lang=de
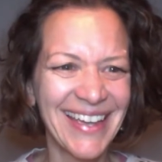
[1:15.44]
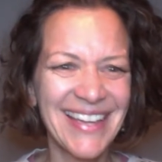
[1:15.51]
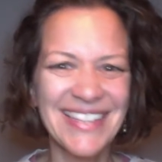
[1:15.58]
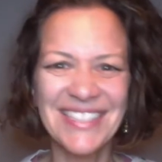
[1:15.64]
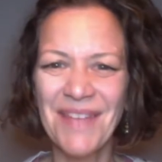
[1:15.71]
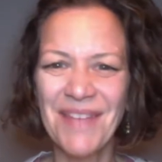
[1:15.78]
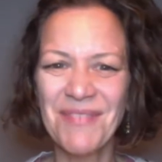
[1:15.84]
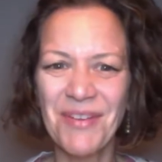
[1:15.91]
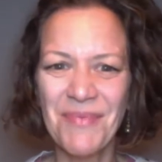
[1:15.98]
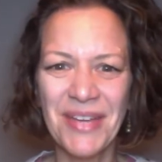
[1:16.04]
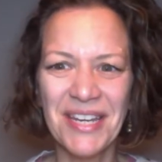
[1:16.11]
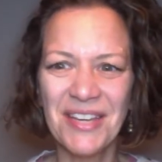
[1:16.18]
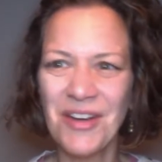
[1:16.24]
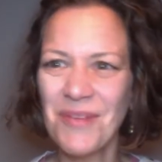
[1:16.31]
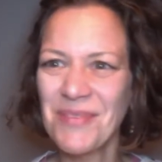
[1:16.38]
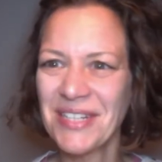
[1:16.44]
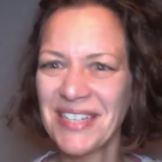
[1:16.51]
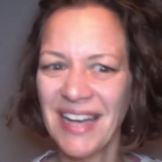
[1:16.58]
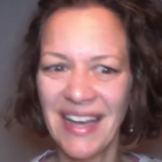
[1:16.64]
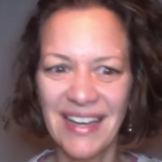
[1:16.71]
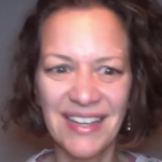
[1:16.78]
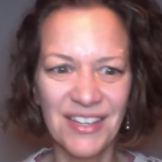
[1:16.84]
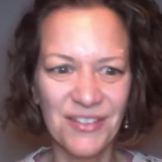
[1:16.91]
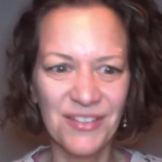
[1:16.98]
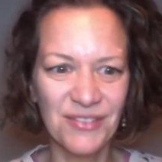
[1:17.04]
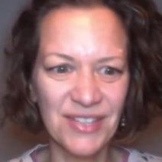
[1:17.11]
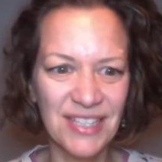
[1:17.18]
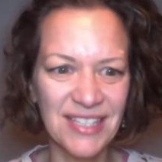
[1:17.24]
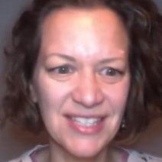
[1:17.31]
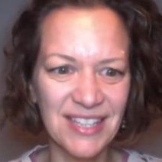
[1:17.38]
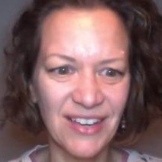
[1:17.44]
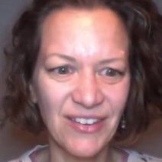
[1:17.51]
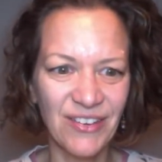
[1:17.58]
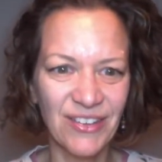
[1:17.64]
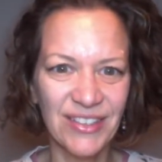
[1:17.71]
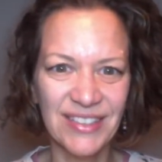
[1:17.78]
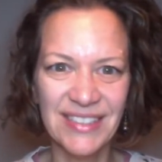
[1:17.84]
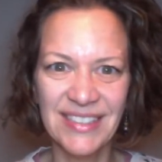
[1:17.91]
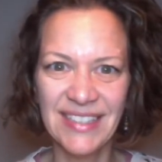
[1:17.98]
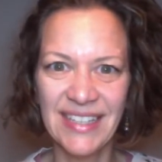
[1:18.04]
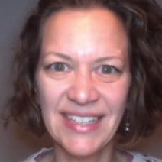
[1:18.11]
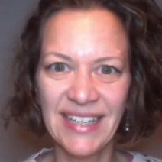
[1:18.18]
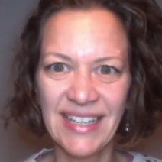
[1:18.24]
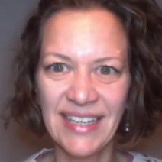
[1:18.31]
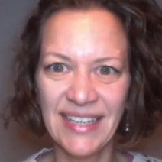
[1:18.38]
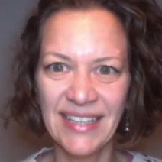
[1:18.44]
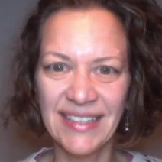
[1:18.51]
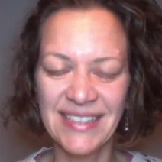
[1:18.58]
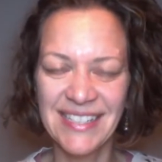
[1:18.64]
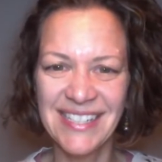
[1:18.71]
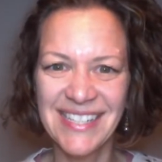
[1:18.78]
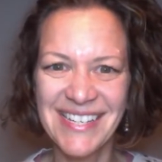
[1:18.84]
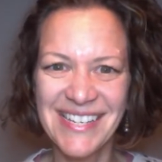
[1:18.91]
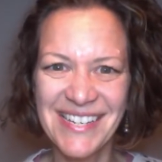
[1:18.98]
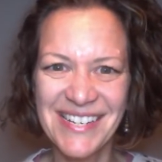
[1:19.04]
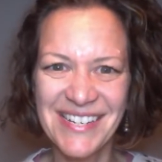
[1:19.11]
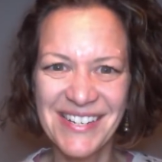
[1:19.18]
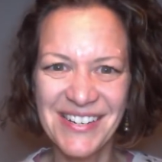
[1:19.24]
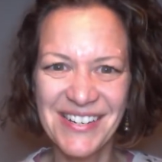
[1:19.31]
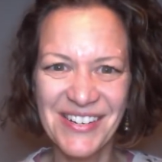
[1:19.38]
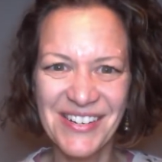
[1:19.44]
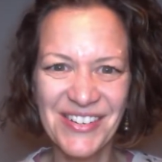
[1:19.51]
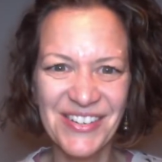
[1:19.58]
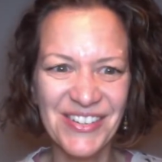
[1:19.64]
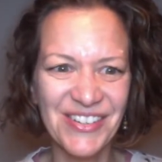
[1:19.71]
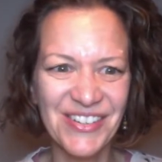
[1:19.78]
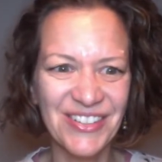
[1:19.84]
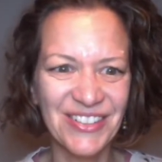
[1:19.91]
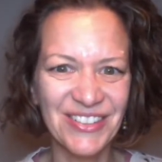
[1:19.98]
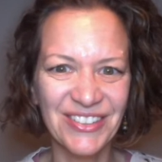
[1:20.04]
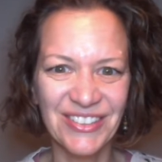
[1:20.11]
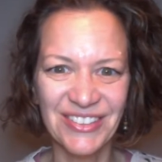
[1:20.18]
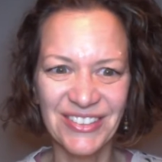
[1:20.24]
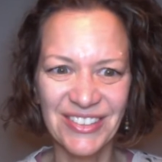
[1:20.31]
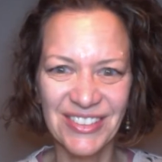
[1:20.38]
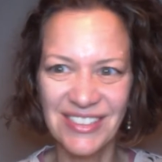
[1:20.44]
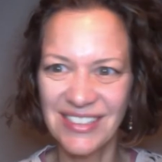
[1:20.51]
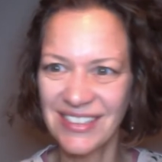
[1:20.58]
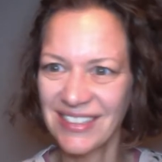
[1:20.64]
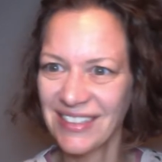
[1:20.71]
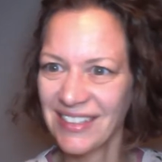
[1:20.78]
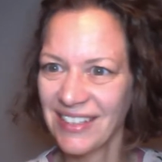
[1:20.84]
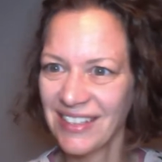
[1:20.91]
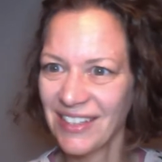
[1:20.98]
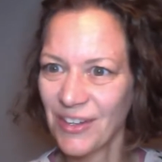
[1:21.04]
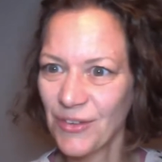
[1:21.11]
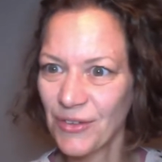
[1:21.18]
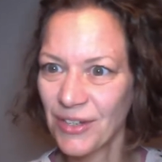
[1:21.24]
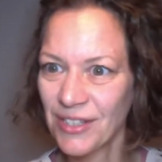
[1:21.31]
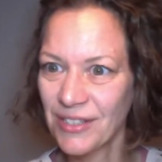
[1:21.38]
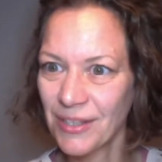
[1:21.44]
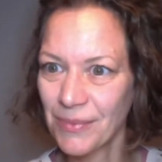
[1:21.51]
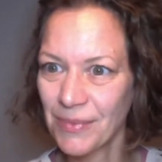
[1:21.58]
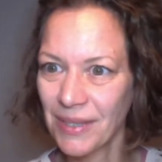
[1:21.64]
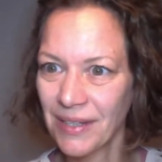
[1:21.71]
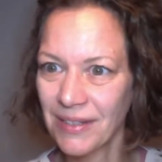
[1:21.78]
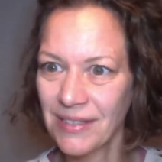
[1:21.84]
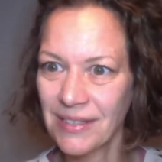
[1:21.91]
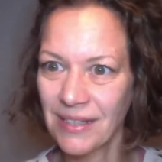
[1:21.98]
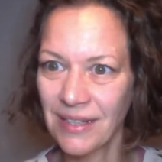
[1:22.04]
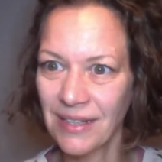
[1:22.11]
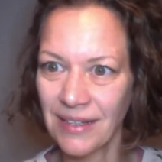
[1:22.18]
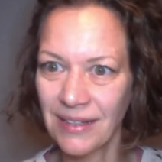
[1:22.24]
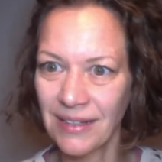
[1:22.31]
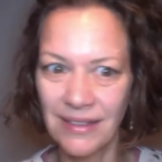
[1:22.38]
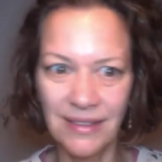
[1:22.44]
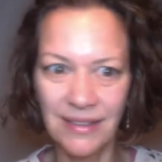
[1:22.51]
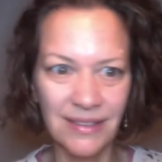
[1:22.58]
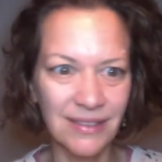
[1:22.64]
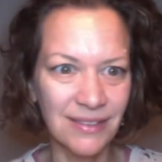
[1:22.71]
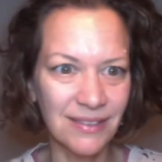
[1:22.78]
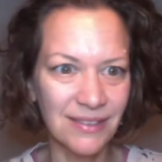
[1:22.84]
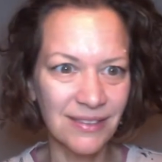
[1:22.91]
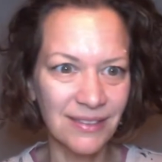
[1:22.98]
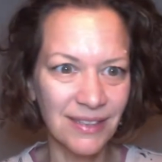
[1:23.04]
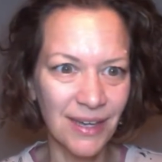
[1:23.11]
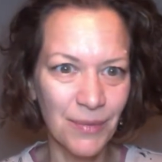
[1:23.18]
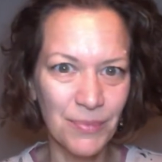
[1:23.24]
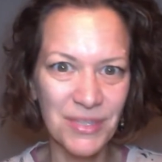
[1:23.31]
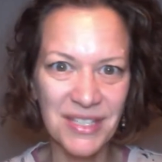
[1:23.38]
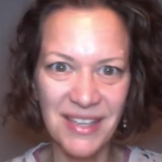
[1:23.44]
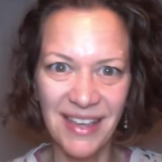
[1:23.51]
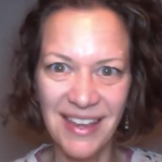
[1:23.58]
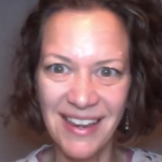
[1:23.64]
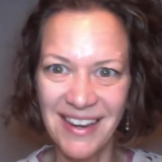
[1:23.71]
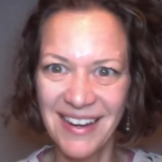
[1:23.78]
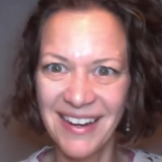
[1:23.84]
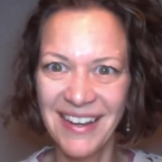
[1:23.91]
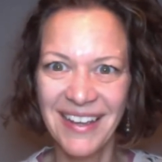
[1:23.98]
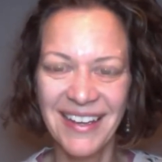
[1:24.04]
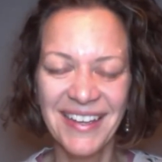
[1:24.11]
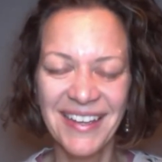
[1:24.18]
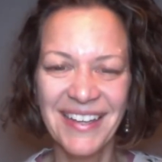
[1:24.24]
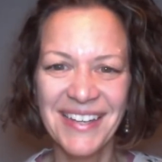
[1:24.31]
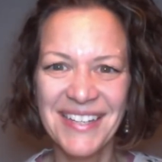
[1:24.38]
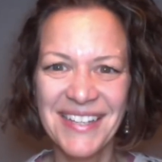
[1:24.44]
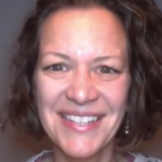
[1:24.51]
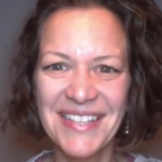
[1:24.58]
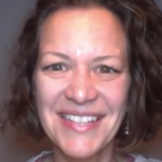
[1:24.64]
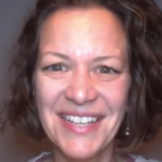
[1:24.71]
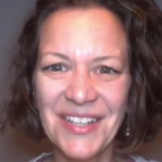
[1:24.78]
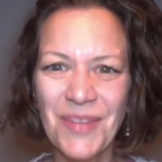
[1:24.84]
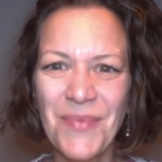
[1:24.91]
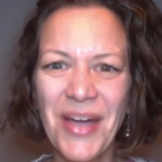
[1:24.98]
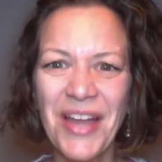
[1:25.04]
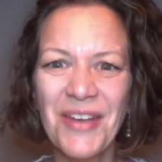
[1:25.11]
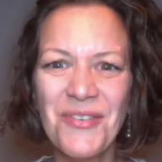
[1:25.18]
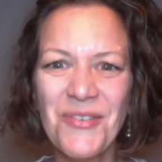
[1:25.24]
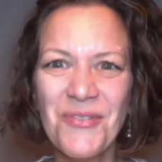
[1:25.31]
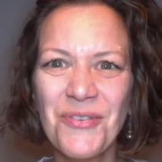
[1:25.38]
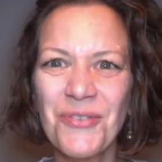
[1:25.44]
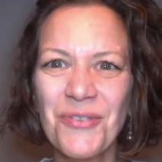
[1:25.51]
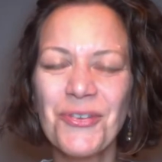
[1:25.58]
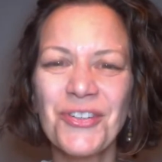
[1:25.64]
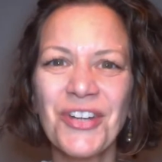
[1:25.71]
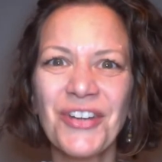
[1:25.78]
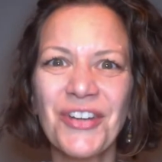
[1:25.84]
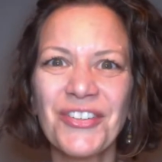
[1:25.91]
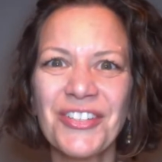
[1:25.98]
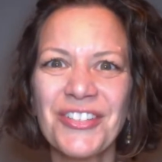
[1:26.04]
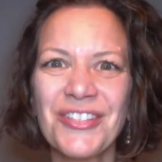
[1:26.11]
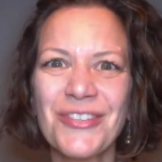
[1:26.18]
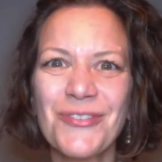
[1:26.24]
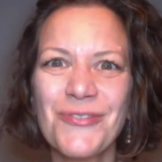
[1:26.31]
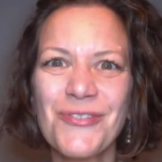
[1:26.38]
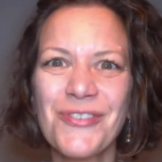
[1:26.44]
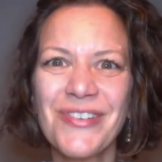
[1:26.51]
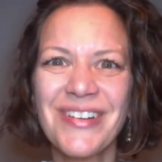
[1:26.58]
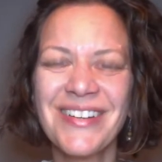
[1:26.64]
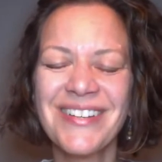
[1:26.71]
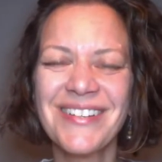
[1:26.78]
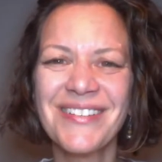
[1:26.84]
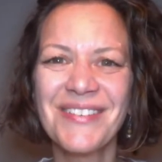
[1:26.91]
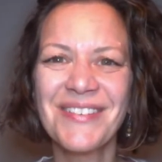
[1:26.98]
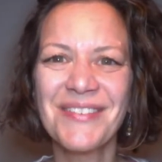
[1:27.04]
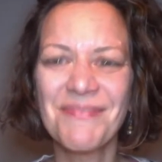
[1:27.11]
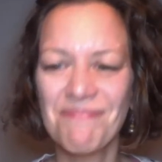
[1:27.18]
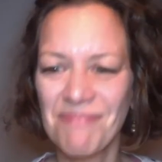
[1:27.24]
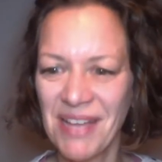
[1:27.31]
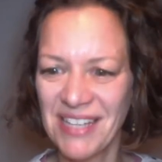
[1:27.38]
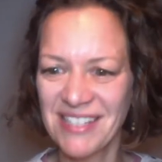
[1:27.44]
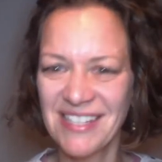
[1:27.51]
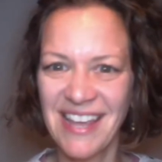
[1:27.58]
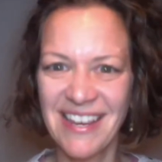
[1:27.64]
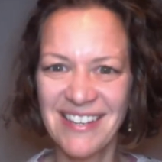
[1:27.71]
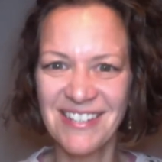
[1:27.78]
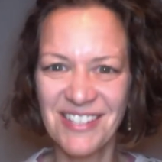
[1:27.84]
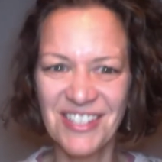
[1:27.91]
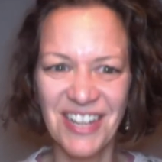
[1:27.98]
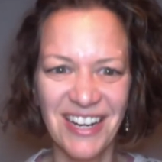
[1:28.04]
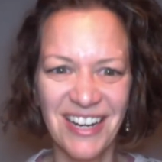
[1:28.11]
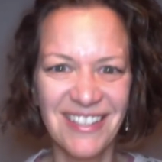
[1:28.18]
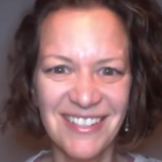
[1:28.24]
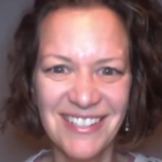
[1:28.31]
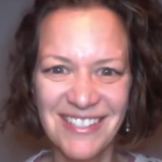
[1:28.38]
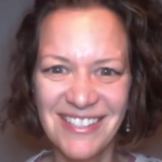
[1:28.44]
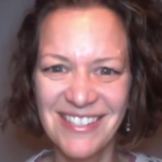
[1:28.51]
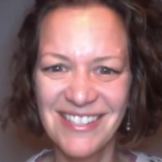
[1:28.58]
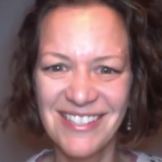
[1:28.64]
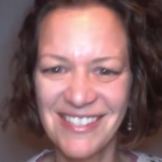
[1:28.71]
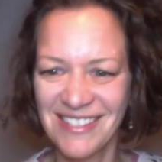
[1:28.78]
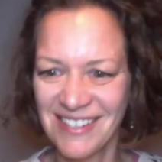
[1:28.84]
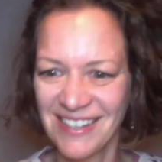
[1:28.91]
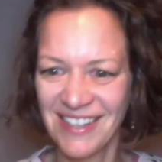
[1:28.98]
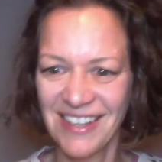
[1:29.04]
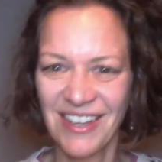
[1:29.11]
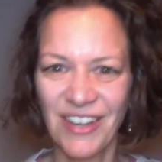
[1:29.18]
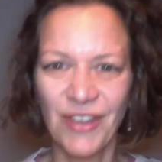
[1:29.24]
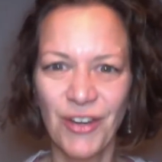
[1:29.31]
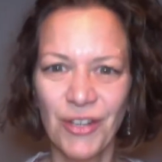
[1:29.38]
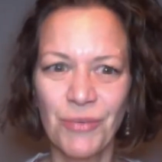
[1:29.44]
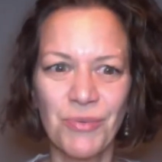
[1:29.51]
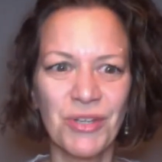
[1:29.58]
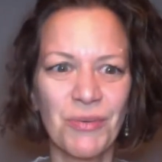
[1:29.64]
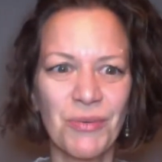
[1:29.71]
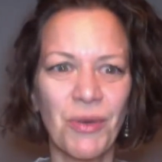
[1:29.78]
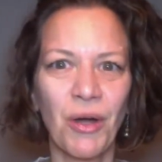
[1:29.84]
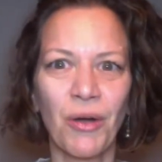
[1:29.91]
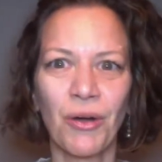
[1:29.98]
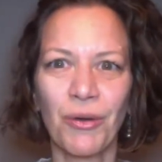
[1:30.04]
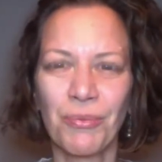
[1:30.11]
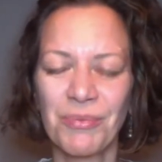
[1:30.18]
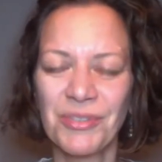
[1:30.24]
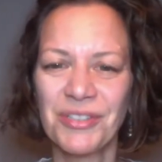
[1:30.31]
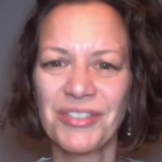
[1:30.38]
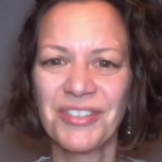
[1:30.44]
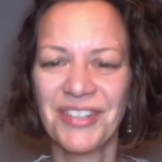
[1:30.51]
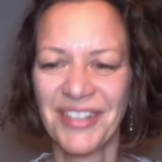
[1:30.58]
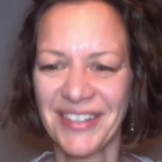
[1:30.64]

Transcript: Schreibt doch mal in die Kommentare, wie es euch geht. Und ich hoffe, das kommt hier alles rein. Ja, bisher. Sagt doch mal Hallo, von wo schaut ihr zu? passt technisch alles? Hört ihr mich überhaupt?